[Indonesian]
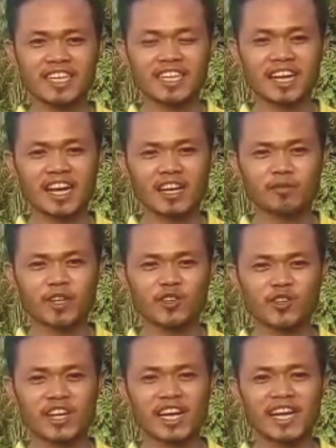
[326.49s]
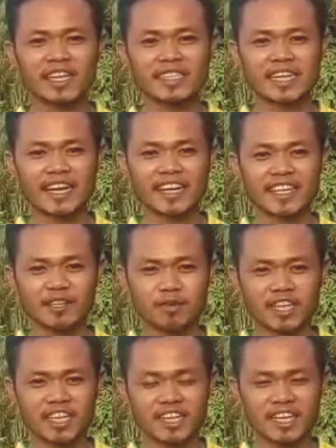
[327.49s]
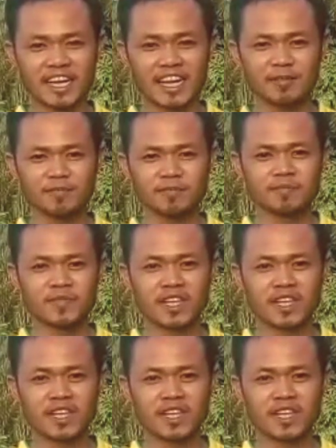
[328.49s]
dengan menggunakan kaki bagian dalam,